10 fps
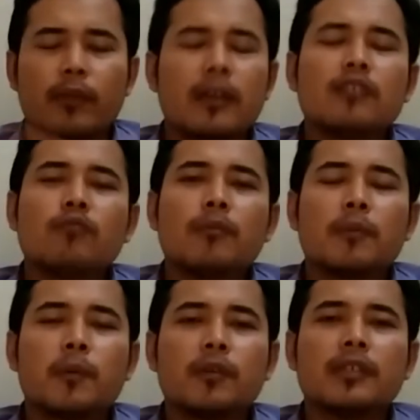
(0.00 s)
mereka semua
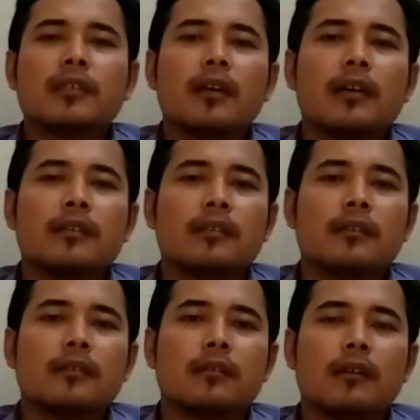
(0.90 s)
berproses guys
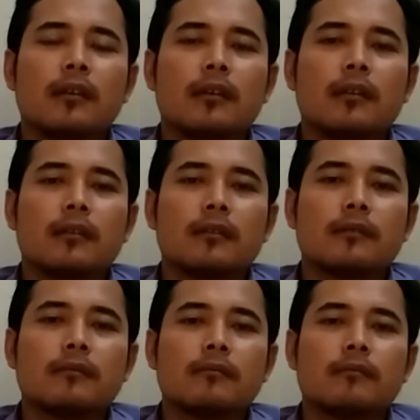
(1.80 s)

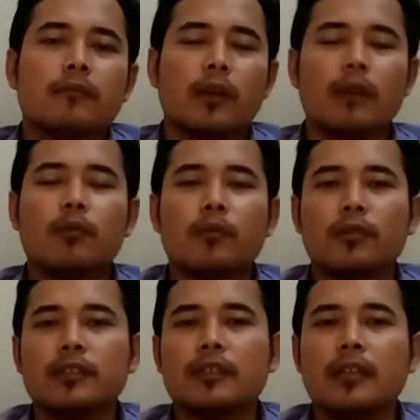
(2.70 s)
mereka
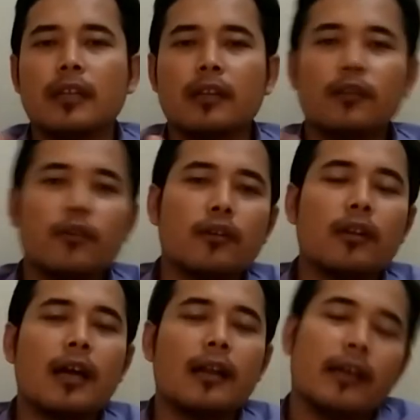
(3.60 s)
berproses dari
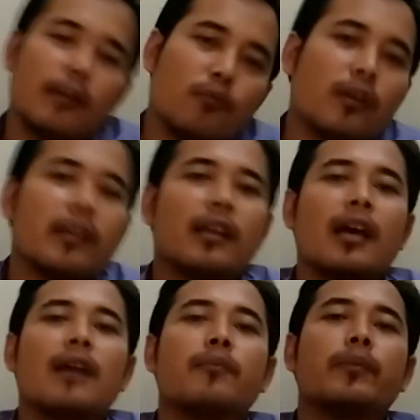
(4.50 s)
nol ada yang mulai dari
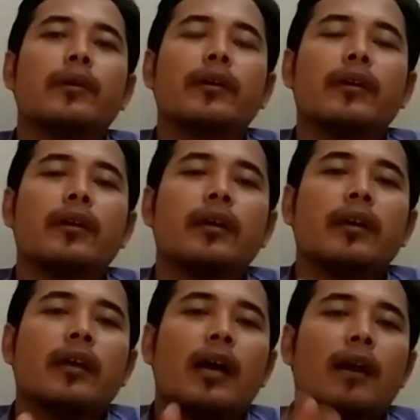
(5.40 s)
HP
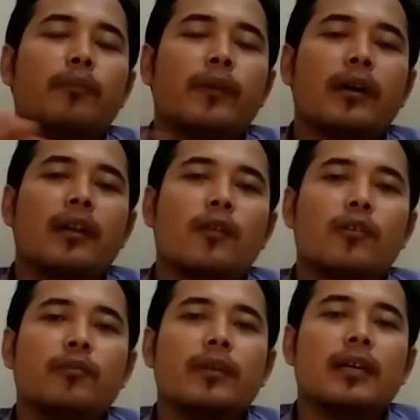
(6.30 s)
HP Android
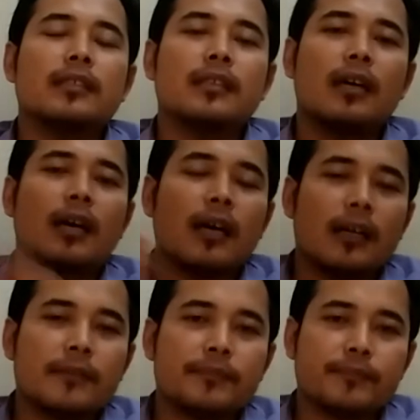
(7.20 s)
biasa
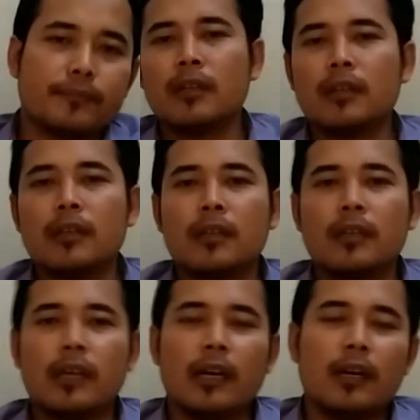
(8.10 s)

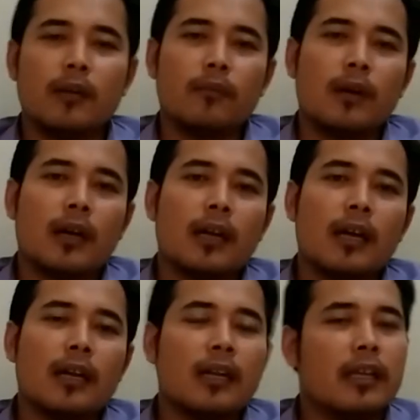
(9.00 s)
ya, bahkan
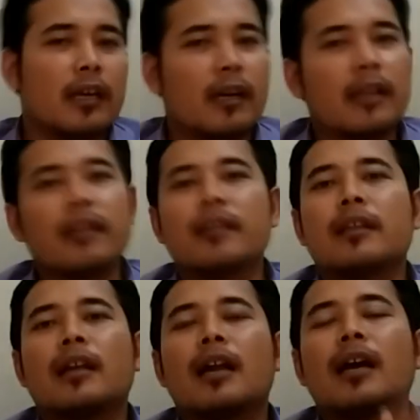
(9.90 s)
ada yang
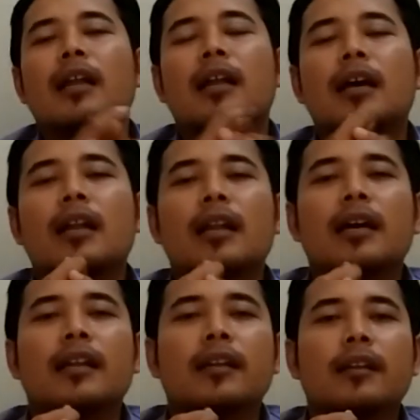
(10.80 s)
rental
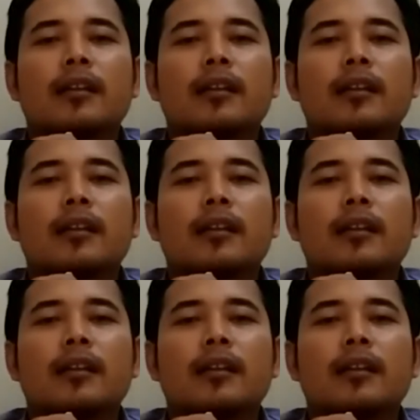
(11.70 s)
alat-alat